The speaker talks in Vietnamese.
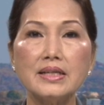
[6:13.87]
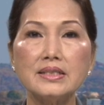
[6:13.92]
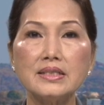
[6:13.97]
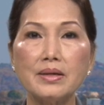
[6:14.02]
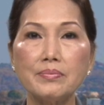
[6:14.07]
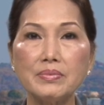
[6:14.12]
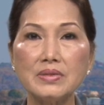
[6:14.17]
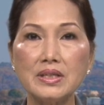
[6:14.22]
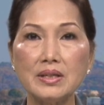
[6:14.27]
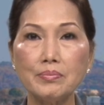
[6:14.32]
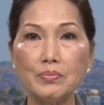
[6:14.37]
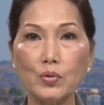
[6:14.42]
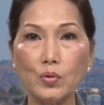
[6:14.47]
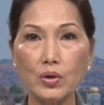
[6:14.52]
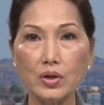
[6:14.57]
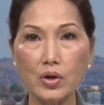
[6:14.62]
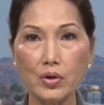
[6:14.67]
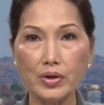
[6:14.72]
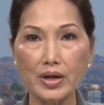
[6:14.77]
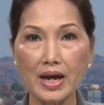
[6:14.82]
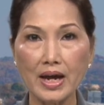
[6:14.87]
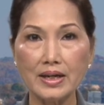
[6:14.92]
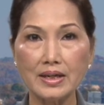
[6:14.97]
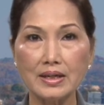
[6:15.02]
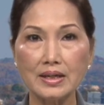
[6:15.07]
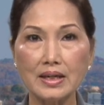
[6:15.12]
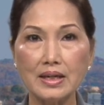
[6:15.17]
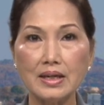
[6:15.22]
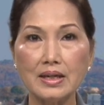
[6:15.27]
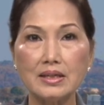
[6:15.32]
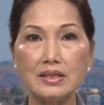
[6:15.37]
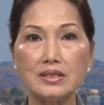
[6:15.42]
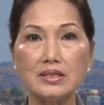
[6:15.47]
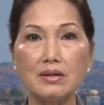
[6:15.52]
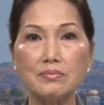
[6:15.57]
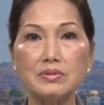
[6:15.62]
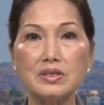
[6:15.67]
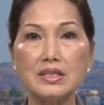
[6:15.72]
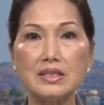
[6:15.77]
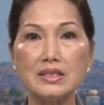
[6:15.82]
xâm chiếm quân đội Anh
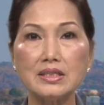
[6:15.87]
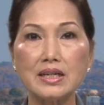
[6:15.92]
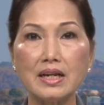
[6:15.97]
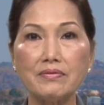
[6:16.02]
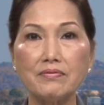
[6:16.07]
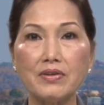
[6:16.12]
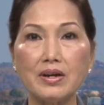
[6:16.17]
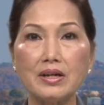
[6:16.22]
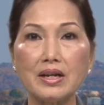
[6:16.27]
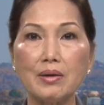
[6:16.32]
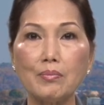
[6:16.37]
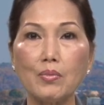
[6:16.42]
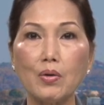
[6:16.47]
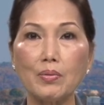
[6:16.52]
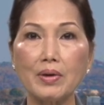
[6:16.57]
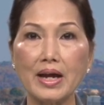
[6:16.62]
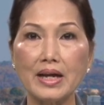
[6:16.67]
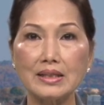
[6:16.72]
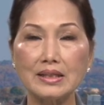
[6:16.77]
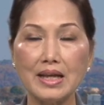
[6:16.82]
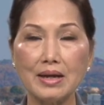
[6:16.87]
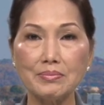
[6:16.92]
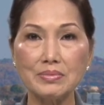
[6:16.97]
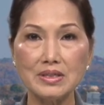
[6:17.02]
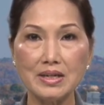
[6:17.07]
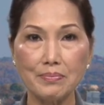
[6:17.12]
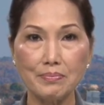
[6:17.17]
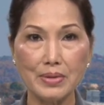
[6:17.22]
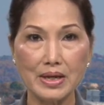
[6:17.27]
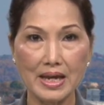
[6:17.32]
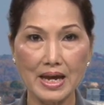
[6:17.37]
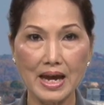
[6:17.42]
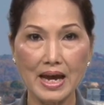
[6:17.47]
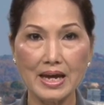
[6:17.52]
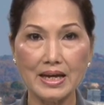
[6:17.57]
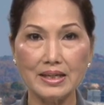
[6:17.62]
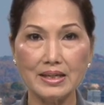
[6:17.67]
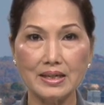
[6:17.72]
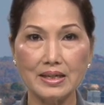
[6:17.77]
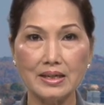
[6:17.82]
trong chiến tranh vào năm
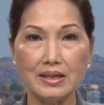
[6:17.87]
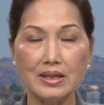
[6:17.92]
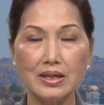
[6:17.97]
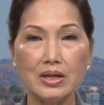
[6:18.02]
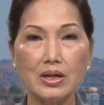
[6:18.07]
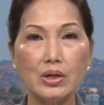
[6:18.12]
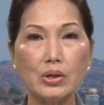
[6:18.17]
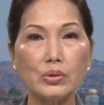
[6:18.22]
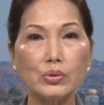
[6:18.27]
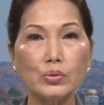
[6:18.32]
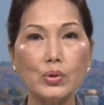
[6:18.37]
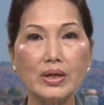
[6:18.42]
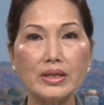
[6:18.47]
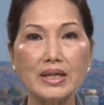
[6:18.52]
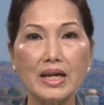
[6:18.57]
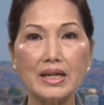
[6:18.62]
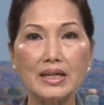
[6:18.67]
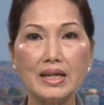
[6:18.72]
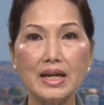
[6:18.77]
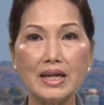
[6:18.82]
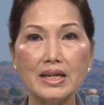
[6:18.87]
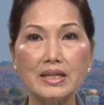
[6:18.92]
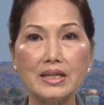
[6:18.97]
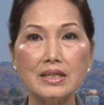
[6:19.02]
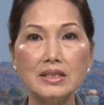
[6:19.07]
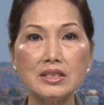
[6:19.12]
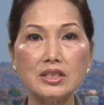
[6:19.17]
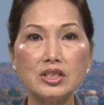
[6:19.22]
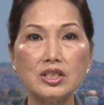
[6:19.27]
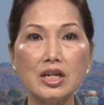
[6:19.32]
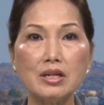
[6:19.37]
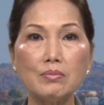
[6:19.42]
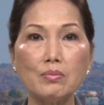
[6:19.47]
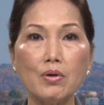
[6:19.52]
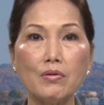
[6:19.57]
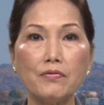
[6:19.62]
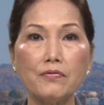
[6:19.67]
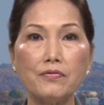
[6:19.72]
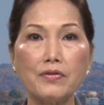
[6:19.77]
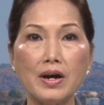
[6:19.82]
1812. Tòa nhà này đứng trên
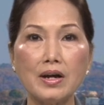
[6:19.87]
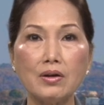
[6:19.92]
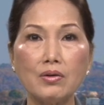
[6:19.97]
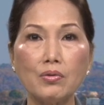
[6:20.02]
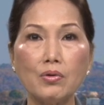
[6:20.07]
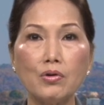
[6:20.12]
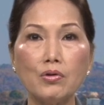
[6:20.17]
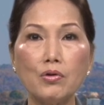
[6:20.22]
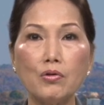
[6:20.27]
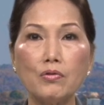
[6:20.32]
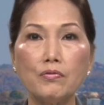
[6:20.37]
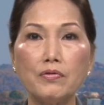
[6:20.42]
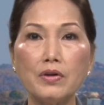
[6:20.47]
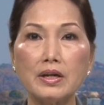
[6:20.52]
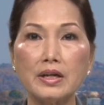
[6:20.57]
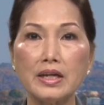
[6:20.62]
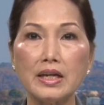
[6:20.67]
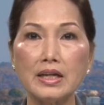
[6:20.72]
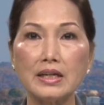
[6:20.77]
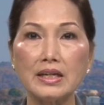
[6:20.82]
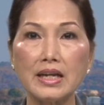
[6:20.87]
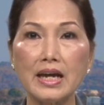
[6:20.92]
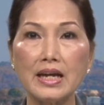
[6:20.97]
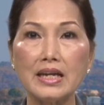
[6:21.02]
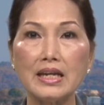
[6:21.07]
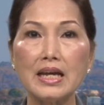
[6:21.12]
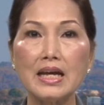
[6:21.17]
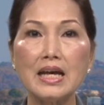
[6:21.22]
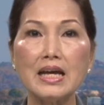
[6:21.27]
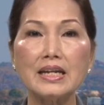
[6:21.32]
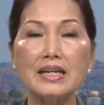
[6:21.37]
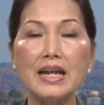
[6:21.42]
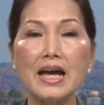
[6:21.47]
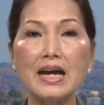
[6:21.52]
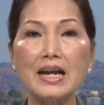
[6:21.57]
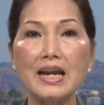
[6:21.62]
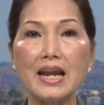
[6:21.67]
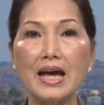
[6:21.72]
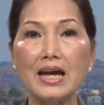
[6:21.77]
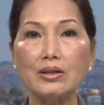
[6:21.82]
một phần của khu vực hiện nay
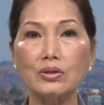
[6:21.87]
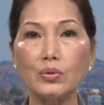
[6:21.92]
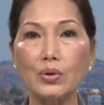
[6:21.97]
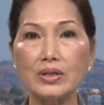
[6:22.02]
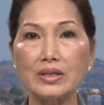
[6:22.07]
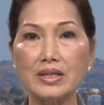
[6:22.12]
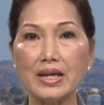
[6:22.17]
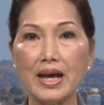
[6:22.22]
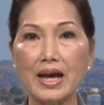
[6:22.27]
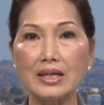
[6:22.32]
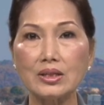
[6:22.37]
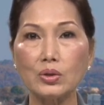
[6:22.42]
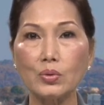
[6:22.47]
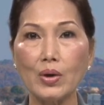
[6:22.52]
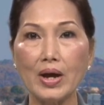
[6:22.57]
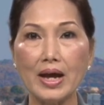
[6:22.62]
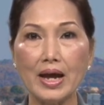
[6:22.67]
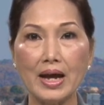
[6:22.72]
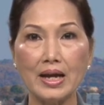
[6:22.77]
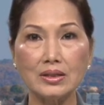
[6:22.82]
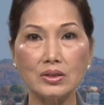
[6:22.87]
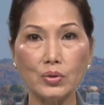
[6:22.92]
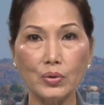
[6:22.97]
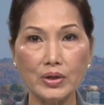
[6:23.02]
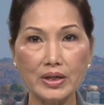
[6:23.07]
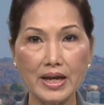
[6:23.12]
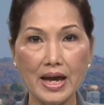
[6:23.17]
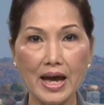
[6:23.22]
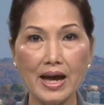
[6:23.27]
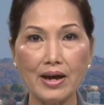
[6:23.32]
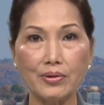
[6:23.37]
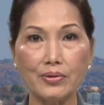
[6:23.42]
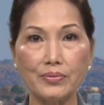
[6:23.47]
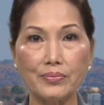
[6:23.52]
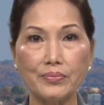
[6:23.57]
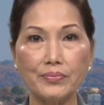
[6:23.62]
đang là tòa nhà tòa án tối cao.